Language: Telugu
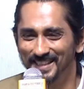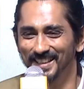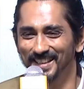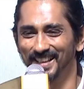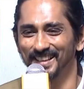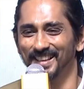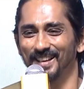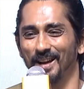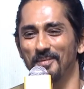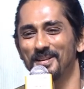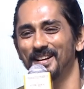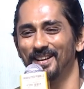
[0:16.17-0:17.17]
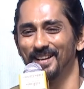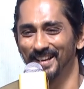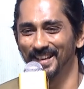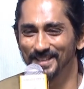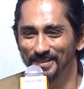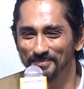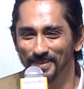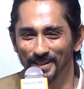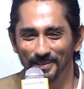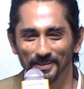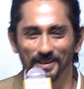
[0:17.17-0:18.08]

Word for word: జరిగింది రామనాయుడు గారు ఏం చెప్పారు